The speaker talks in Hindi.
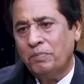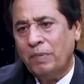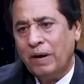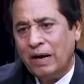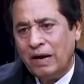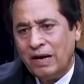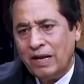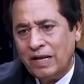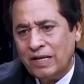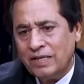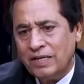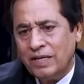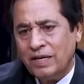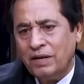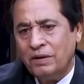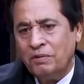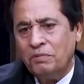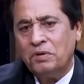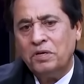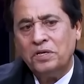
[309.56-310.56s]
पढ़ रहे
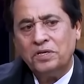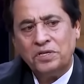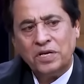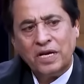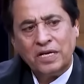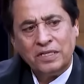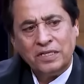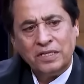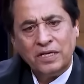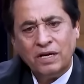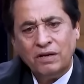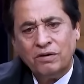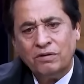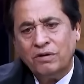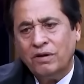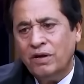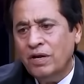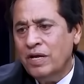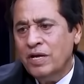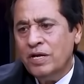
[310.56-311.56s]
थे उनकी शादियाँ
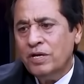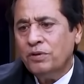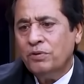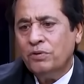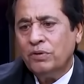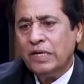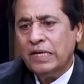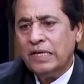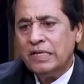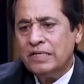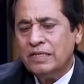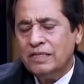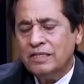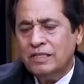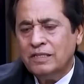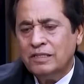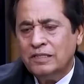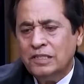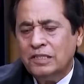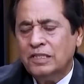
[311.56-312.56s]
क्योंकि
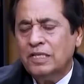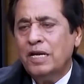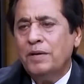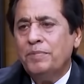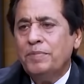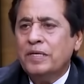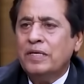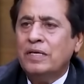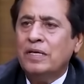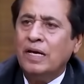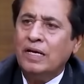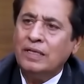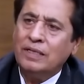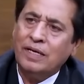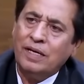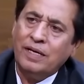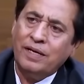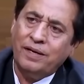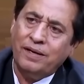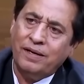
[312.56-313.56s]
जितना भी किया
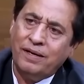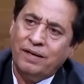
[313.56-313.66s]
था